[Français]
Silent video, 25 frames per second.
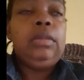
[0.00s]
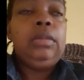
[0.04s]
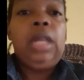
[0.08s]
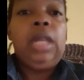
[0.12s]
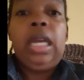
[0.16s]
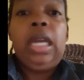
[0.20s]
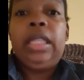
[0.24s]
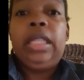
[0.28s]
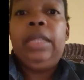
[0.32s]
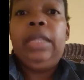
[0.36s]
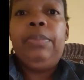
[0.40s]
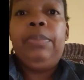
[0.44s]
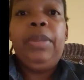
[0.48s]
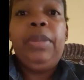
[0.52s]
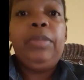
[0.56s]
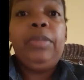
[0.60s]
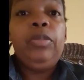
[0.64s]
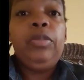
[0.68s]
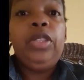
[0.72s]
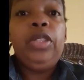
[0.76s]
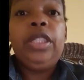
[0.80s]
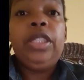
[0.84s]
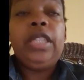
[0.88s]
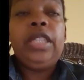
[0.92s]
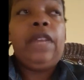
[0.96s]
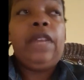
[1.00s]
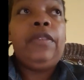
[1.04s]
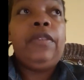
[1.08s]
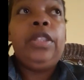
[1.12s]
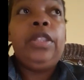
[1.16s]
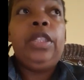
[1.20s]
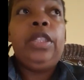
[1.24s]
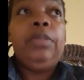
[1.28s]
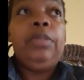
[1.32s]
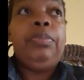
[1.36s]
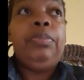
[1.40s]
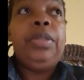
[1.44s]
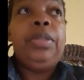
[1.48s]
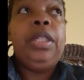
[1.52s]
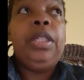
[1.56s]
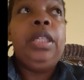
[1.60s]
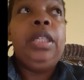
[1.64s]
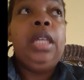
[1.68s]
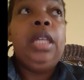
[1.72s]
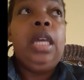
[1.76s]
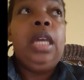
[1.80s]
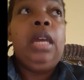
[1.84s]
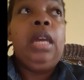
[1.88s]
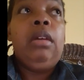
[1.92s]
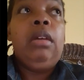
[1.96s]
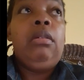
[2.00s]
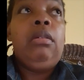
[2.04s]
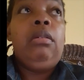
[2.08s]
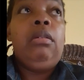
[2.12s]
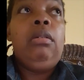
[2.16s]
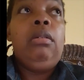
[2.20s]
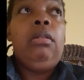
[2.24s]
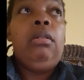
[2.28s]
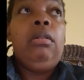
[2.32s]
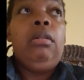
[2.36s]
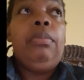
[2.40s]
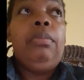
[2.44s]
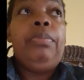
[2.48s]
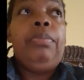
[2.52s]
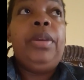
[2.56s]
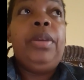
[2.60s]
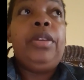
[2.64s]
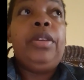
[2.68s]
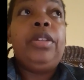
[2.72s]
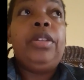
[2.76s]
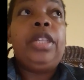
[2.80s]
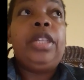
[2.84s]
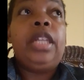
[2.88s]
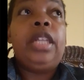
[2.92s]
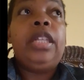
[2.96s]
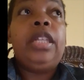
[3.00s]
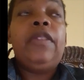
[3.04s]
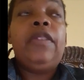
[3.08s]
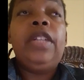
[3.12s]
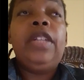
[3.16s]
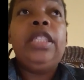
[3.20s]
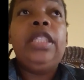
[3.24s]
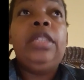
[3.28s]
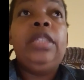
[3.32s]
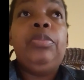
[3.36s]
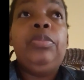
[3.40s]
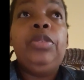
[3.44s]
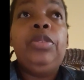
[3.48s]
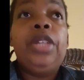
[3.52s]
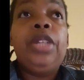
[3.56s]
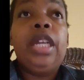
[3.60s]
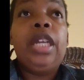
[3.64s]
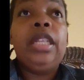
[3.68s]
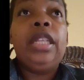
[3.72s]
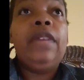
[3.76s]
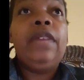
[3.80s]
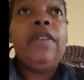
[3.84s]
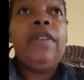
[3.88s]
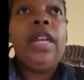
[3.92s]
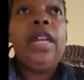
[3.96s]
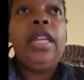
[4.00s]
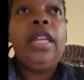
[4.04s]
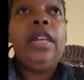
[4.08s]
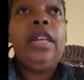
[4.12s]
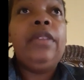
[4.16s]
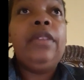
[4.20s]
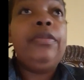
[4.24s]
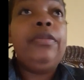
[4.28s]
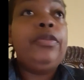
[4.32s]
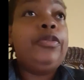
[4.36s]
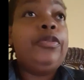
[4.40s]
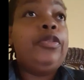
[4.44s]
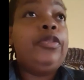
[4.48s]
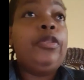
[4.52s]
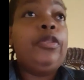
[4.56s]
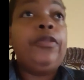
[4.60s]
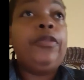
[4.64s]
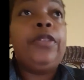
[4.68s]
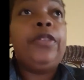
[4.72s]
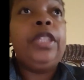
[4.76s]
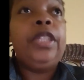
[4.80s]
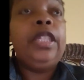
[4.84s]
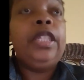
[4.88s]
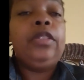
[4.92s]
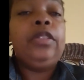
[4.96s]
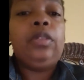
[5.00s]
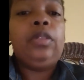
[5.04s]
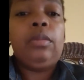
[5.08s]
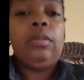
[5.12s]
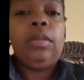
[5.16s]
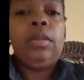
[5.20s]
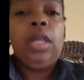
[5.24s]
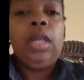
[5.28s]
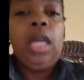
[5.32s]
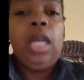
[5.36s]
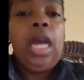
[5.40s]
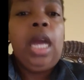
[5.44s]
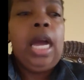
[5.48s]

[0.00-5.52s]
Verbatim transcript: À des bêtes motées ça depuis dépit. période carnaval, début carnaval, hein, donc fin décembre.